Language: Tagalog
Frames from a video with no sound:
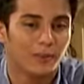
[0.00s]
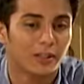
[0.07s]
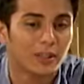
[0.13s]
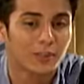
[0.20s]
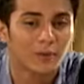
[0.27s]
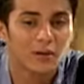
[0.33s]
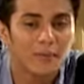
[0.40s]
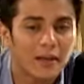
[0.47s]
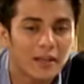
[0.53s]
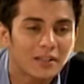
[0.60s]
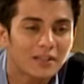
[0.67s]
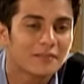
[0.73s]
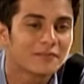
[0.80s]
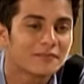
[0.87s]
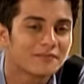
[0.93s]
mo, Ate Momay.
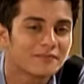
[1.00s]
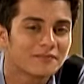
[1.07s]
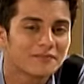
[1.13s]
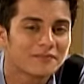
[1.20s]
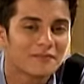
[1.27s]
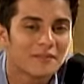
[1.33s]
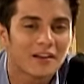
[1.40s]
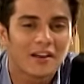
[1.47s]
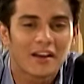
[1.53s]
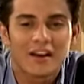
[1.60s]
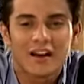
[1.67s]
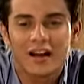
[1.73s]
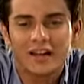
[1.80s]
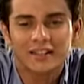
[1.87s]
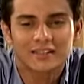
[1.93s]

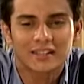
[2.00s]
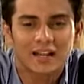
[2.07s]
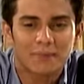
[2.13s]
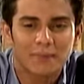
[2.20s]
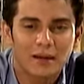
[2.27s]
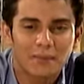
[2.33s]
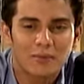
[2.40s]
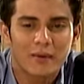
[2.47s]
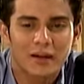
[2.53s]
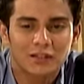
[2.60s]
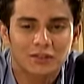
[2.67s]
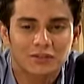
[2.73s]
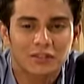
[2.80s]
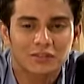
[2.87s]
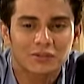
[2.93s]
Ang sarap pala
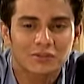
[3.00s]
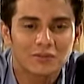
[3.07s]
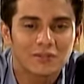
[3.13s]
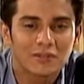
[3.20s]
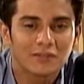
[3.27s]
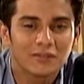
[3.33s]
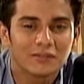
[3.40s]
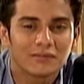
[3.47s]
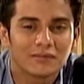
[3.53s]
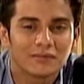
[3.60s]
pumasok sa school, no?